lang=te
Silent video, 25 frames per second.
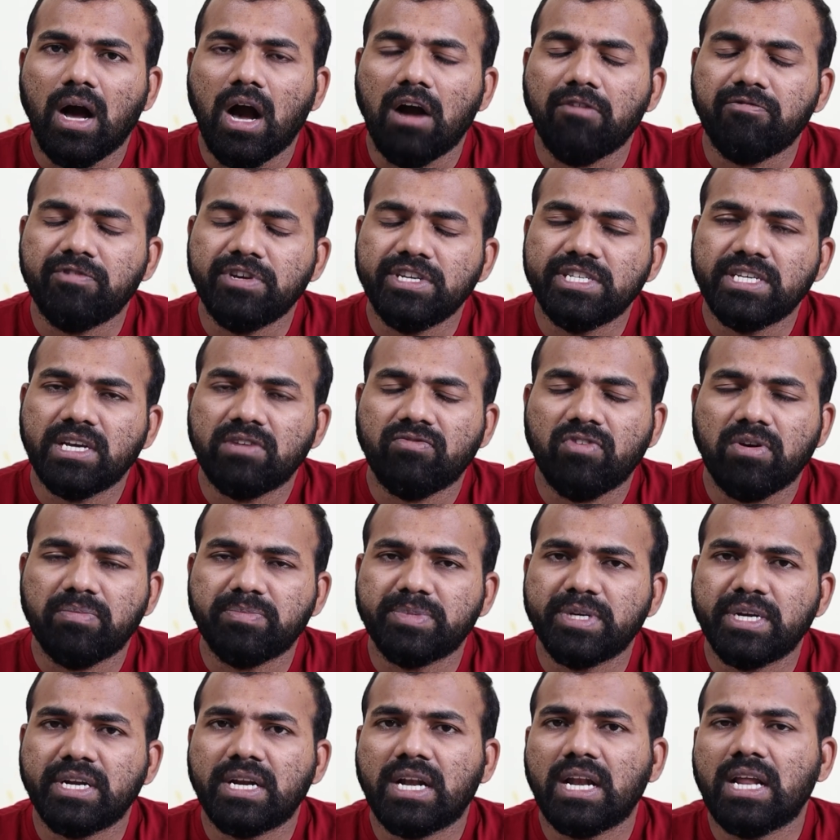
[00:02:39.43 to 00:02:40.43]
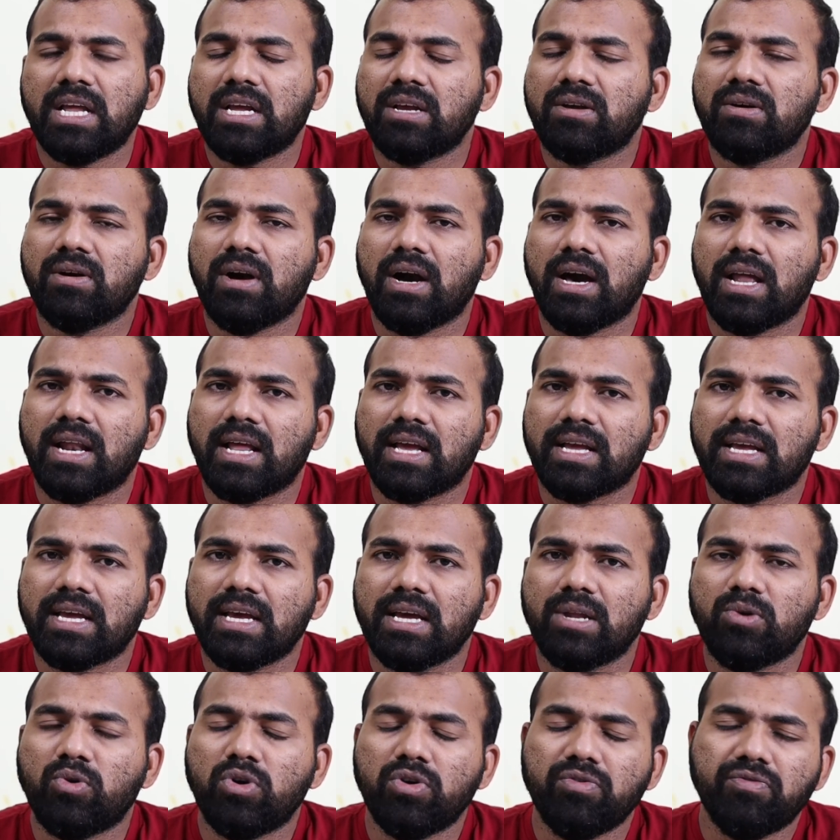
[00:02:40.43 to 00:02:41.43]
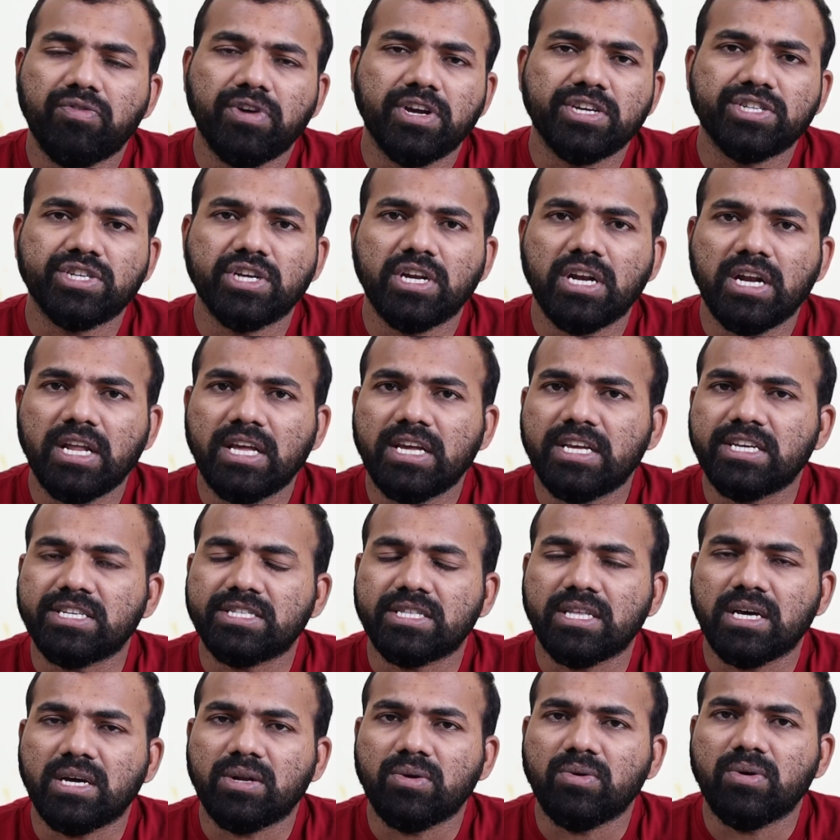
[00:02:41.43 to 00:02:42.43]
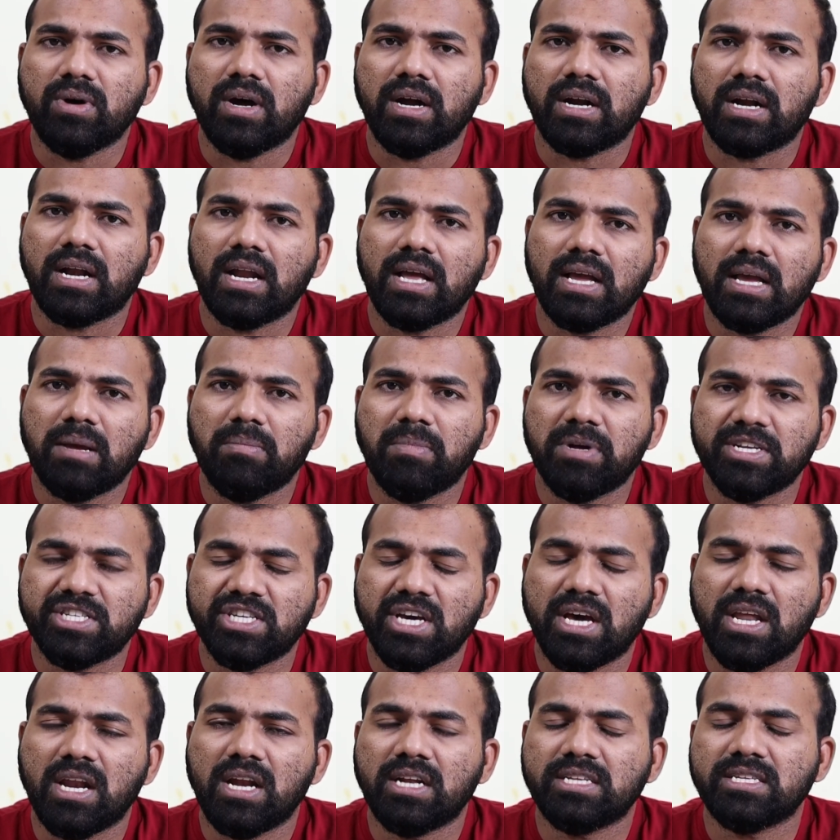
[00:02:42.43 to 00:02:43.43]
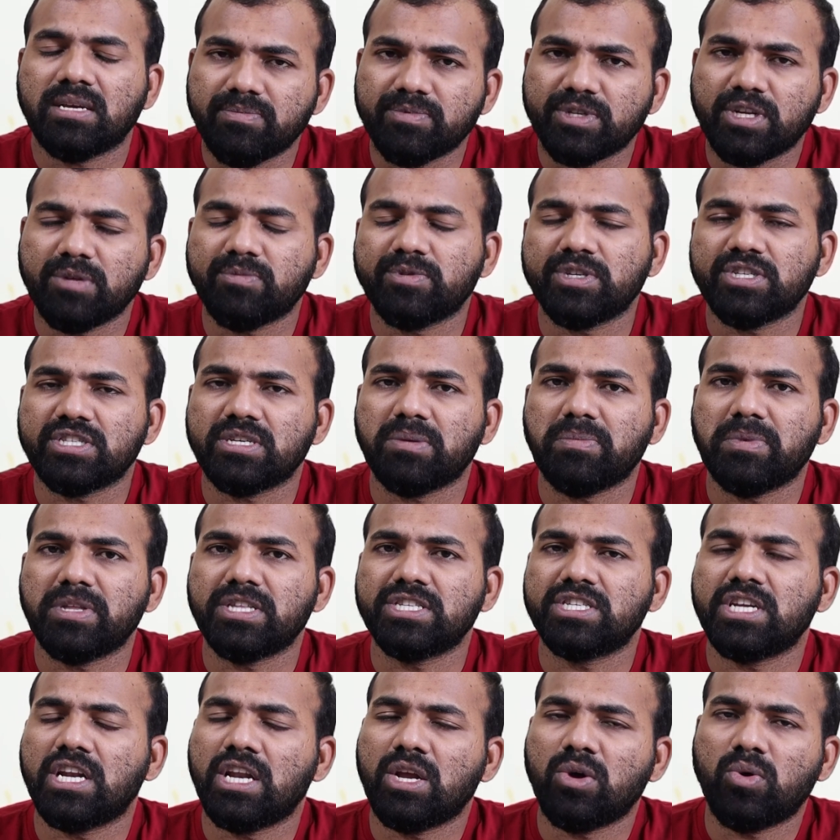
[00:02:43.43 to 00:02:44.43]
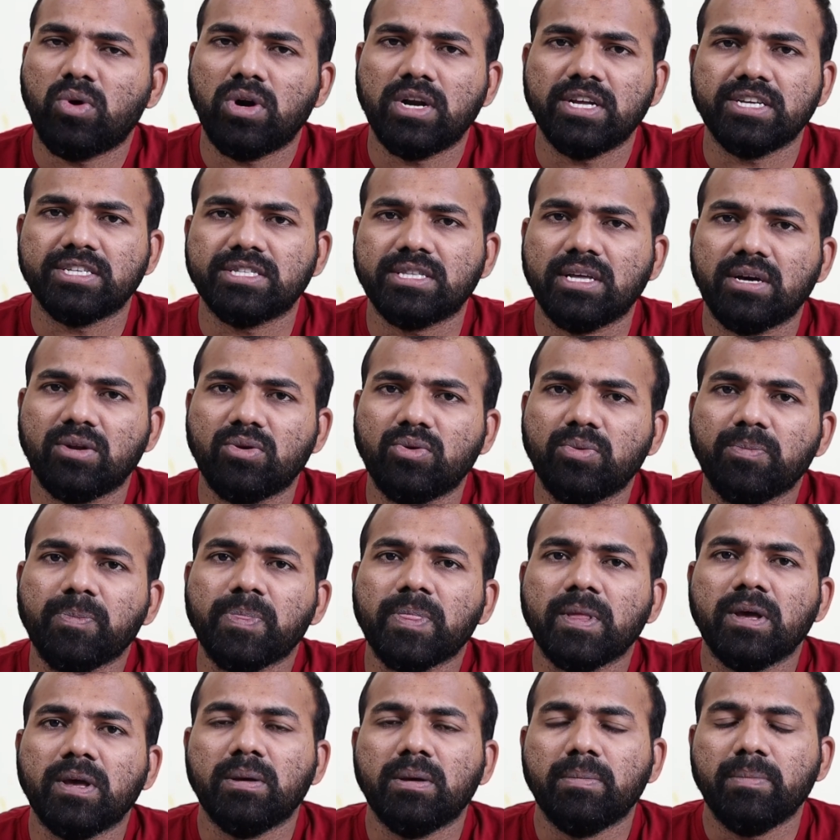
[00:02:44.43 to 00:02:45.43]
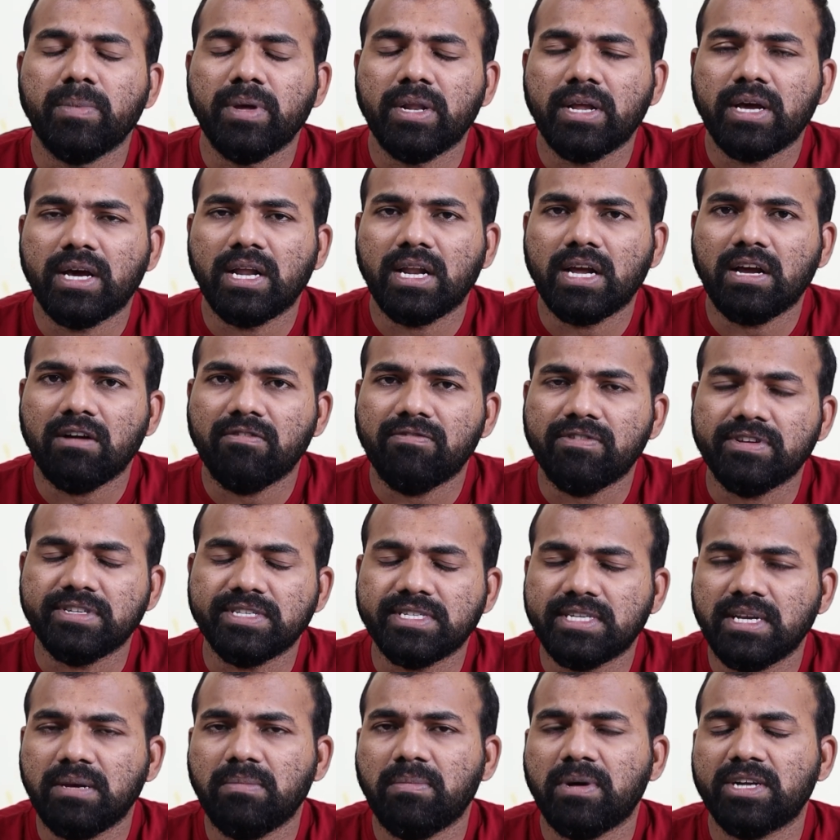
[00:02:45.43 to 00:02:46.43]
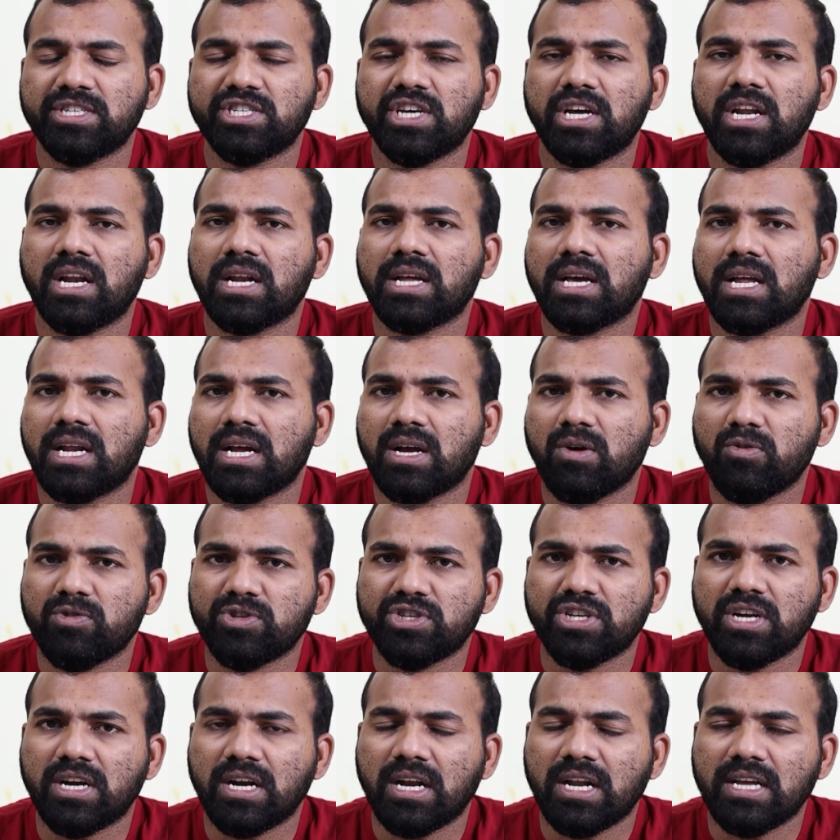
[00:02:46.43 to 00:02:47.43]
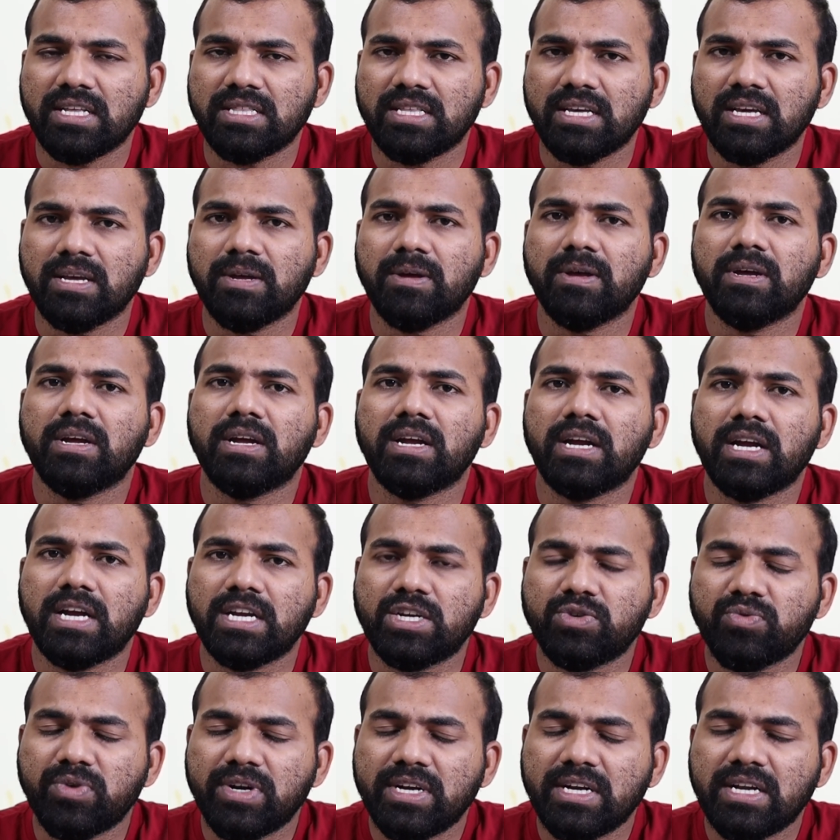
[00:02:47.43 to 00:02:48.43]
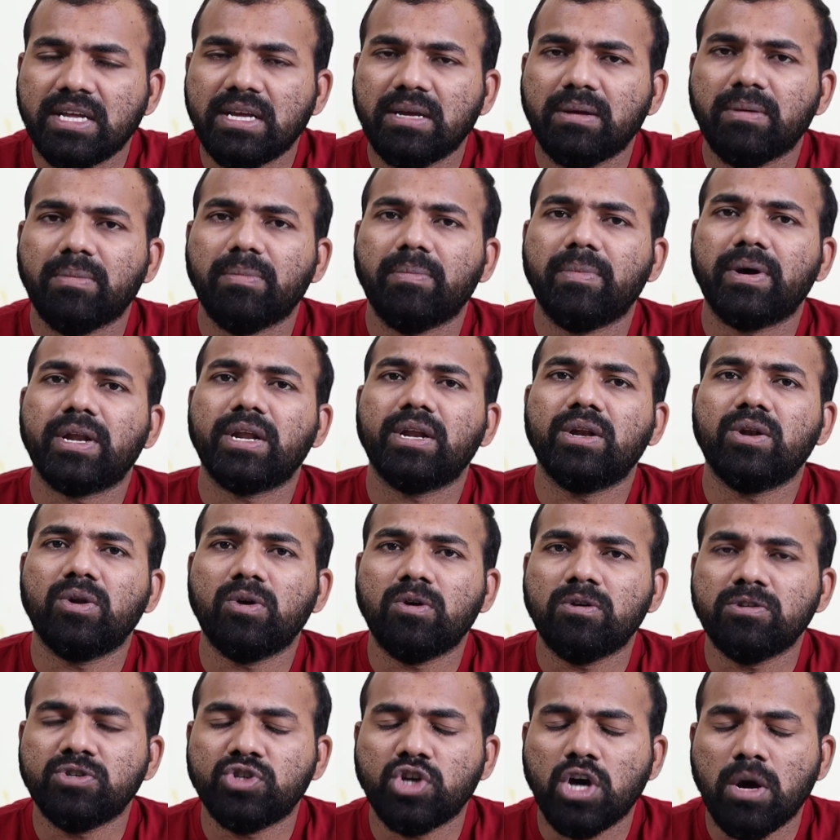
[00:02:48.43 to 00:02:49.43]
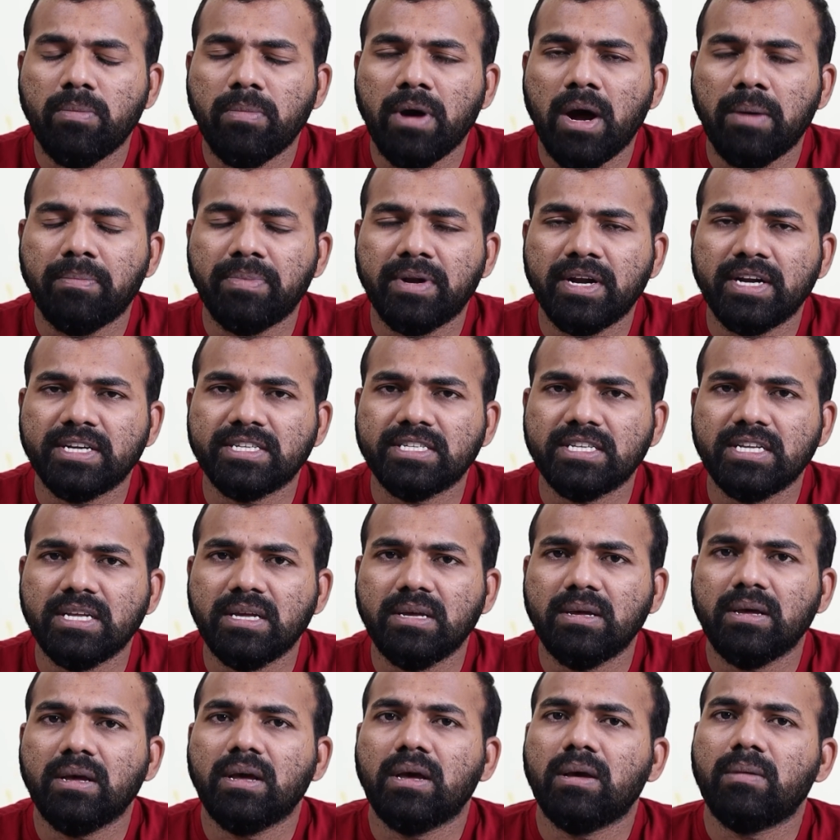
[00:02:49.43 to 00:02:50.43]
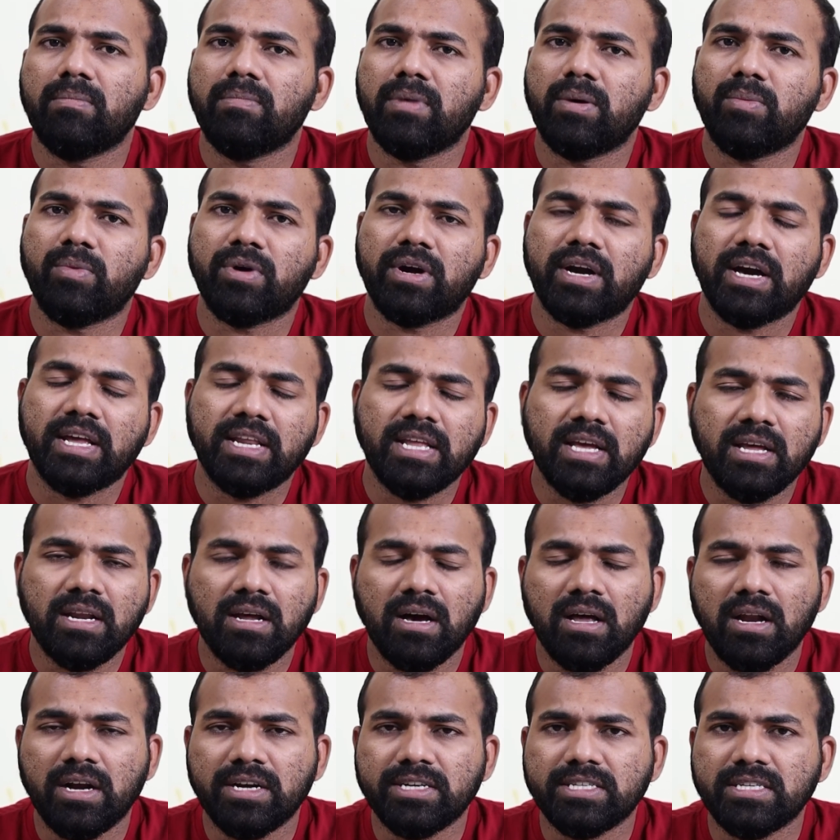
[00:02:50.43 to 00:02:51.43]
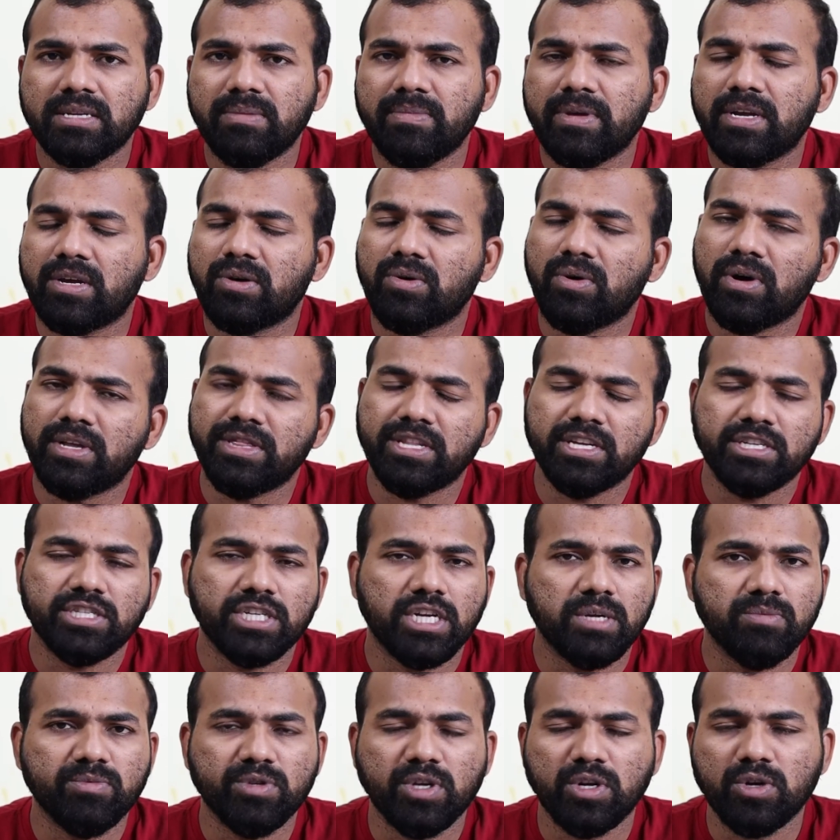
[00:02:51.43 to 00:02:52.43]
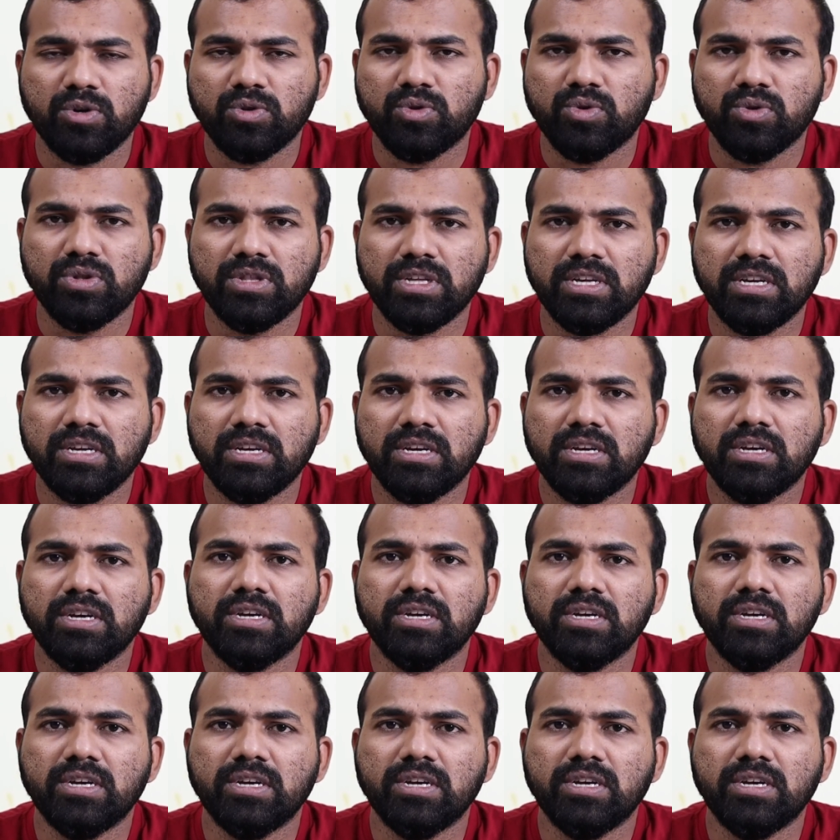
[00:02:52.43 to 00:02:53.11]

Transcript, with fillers: అఫీషియల్ వెబ్సైట్ లింక్ అలాగే నోటిఫికేషన్ లింక్ ఇస్తాను అట్లాగే మా ఛానల్ సబ్స్క్రిప్షన్ సంబంధించిన లింక్ కూడా ఇస్తాను మీరు కనుక ఫస్ట్ టైం మా ఛానల్ కనుక వచ్చినట్లయితే ఇటువంటి మరెన్నో జాబ్ అప్డేట్స్ని మేము కెరియర్ అలర్ట్స్ని మీకు అందించడం జరుగుతుంది